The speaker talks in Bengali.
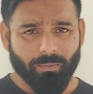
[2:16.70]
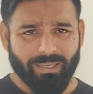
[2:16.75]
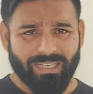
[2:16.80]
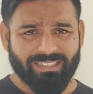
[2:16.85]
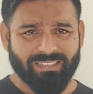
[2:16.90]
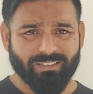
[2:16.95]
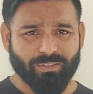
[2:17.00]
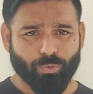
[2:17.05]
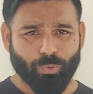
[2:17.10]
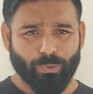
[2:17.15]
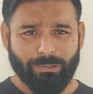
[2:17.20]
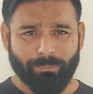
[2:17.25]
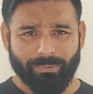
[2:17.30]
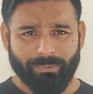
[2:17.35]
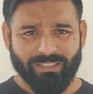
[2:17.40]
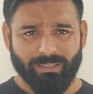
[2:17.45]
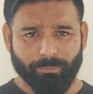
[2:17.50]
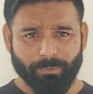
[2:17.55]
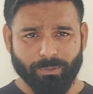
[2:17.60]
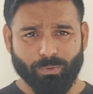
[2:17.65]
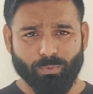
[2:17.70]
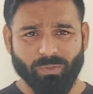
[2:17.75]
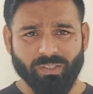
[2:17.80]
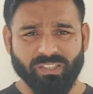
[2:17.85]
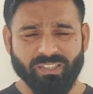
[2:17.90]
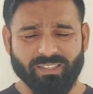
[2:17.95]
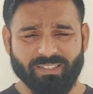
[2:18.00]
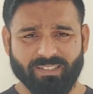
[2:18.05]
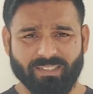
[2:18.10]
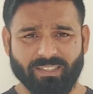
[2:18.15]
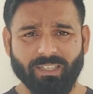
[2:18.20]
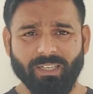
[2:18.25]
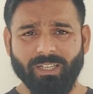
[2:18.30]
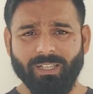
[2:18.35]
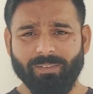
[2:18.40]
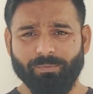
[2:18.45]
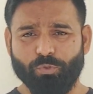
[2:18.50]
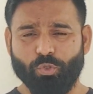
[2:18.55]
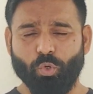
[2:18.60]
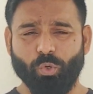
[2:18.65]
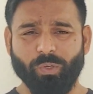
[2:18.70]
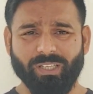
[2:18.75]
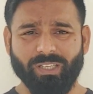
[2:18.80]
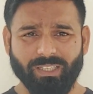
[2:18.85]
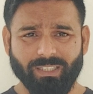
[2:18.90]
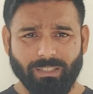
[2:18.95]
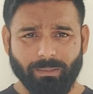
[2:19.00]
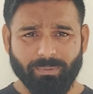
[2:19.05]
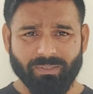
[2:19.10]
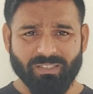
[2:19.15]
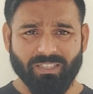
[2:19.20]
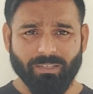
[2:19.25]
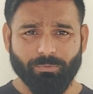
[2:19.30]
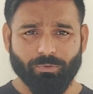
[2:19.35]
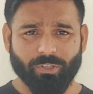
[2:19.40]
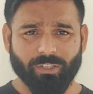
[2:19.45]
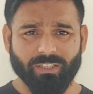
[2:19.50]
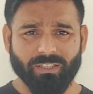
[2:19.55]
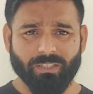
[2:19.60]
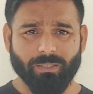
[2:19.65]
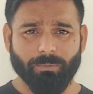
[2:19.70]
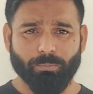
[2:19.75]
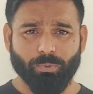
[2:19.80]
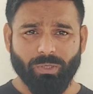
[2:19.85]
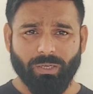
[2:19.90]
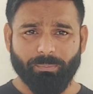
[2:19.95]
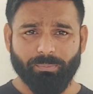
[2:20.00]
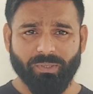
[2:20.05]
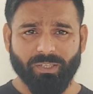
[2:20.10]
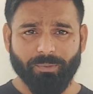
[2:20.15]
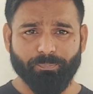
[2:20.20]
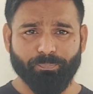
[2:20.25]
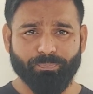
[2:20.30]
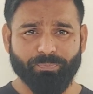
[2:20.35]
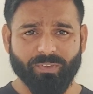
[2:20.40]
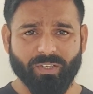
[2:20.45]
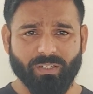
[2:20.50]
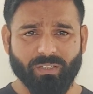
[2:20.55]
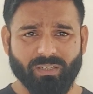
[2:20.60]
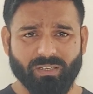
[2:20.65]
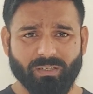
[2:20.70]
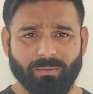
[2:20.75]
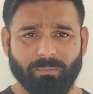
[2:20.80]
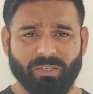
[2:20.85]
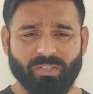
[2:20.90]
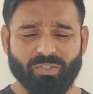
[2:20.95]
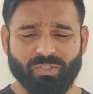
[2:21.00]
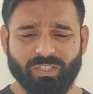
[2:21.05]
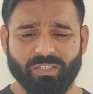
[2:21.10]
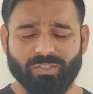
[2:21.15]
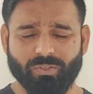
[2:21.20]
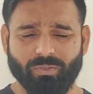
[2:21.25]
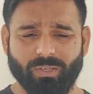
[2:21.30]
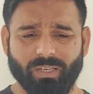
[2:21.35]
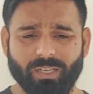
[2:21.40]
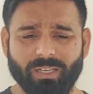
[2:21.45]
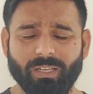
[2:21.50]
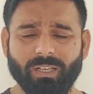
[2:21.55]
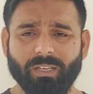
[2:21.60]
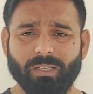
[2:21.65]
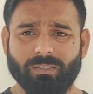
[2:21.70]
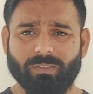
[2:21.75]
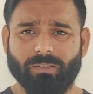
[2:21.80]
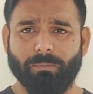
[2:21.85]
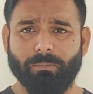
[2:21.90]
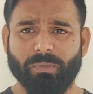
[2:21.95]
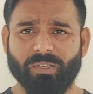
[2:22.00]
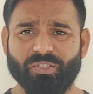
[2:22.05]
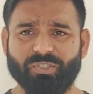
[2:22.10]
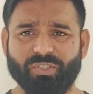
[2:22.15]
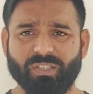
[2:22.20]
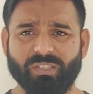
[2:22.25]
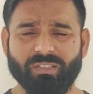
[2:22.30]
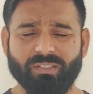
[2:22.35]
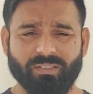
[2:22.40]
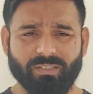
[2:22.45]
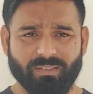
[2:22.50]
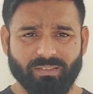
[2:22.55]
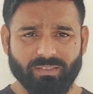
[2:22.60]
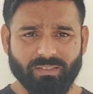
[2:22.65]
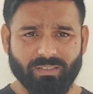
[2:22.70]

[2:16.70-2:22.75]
অ্যাসেস করতে পারে যে আপনার কোয়ালিটিস কি সো ওইখানে দেবেন সে ফর এক্সাম্পল আপনি মাস্টার্স করা সো মাস্টার্স